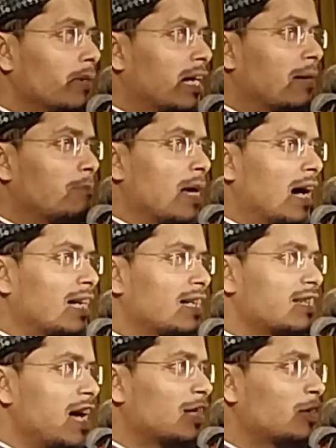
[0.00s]
मेरे प्यारे
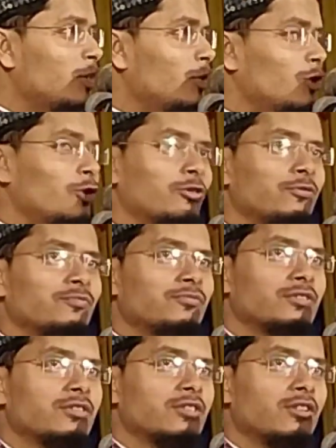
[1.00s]
साथियों
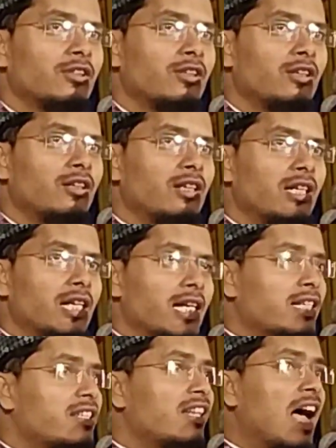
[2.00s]

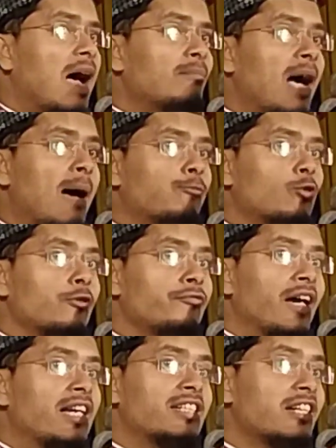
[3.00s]
इस्लाम आपको
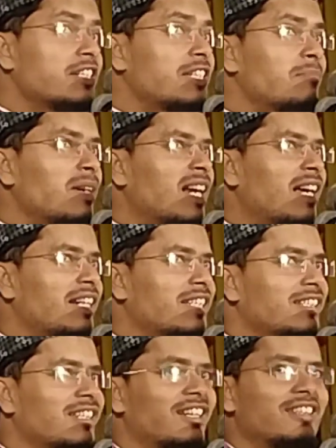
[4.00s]
फैशन से मना
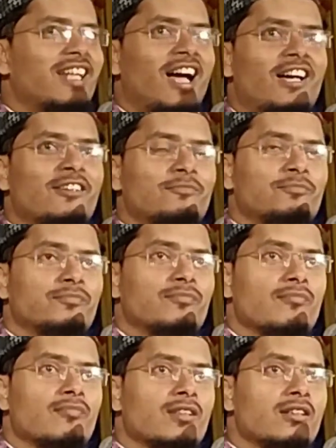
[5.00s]
नहीं करता
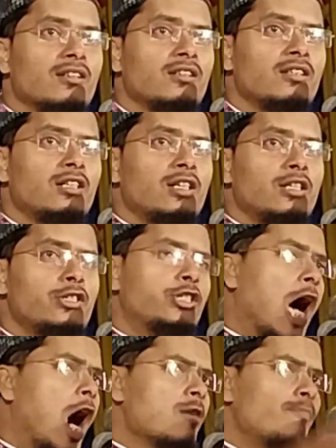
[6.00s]

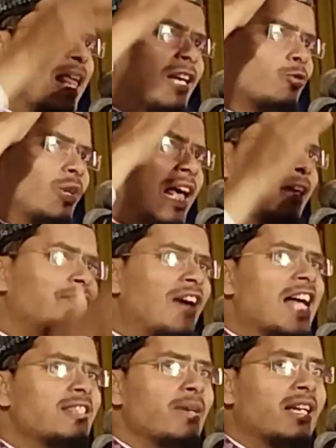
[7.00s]
जाओ बड़े गुल
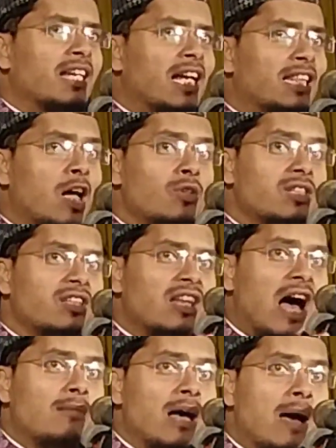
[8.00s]
अल्फाज में कहता हूं
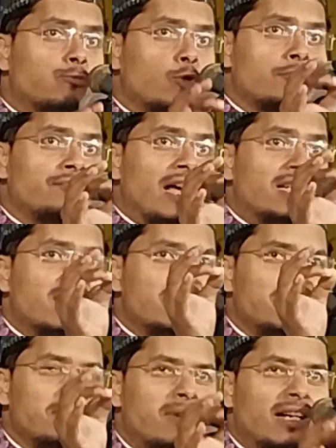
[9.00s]
इस्लाम आपको फैशन
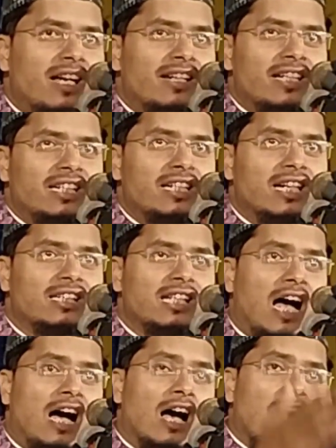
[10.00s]
से मना नहीं करता